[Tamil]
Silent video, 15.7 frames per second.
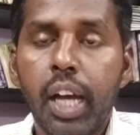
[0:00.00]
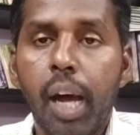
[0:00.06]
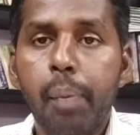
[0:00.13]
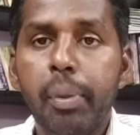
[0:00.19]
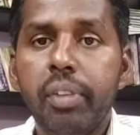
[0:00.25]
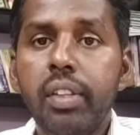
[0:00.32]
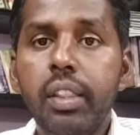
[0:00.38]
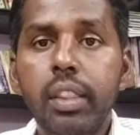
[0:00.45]

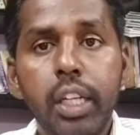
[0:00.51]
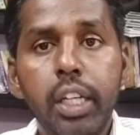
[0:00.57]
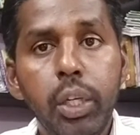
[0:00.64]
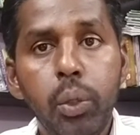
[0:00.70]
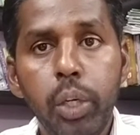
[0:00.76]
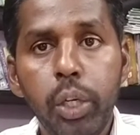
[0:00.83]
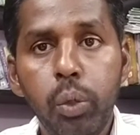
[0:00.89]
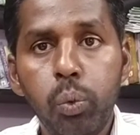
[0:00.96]
அப்போ
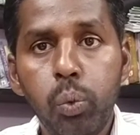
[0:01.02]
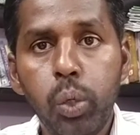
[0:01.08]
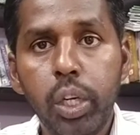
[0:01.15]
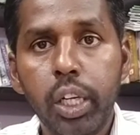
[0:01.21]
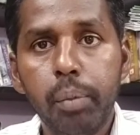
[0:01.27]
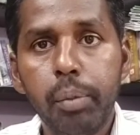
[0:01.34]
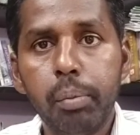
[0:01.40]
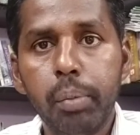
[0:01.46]
சிந்தனையுடைய
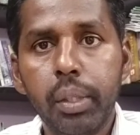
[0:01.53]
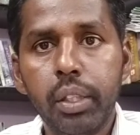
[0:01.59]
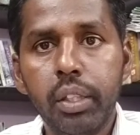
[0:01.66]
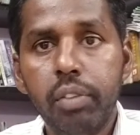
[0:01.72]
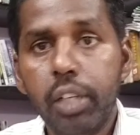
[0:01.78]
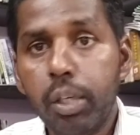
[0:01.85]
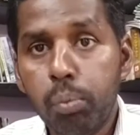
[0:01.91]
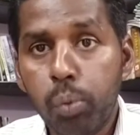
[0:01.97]
ஊடகம் என்பது
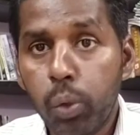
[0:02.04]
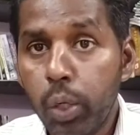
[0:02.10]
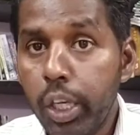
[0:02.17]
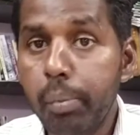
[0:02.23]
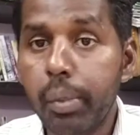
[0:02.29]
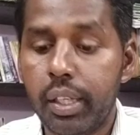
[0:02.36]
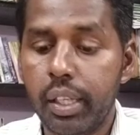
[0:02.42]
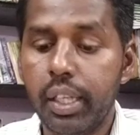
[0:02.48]
வெறும் மொழி
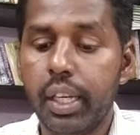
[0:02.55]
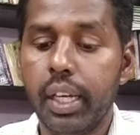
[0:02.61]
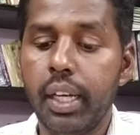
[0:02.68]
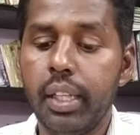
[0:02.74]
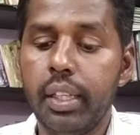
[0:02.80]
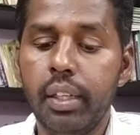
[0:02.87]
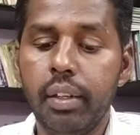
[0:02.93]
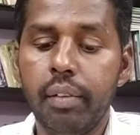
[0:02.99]
மட்டும்
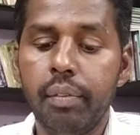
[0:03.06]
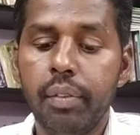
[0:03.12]
கிடையாது